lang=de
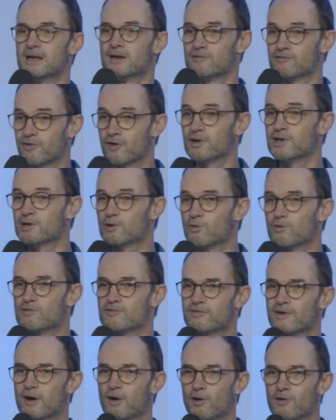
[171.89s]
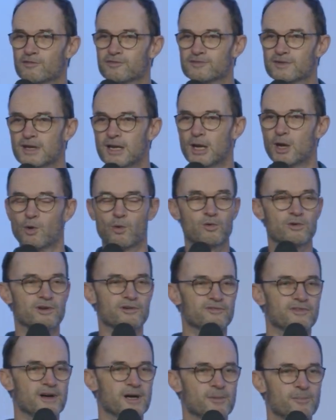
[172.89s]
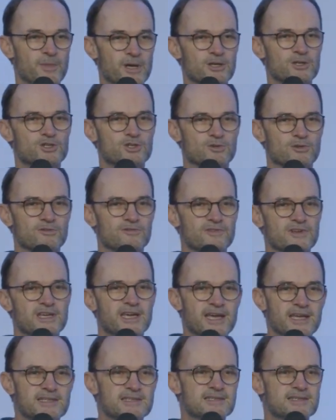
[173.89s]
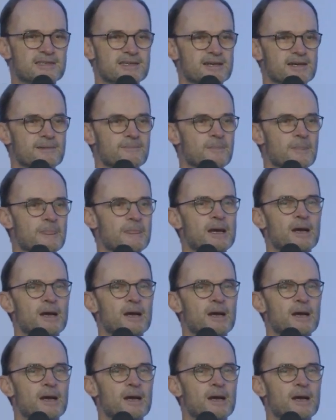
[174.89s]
völlig unverhofft und gefragt, Mensch, und wie geht's dir?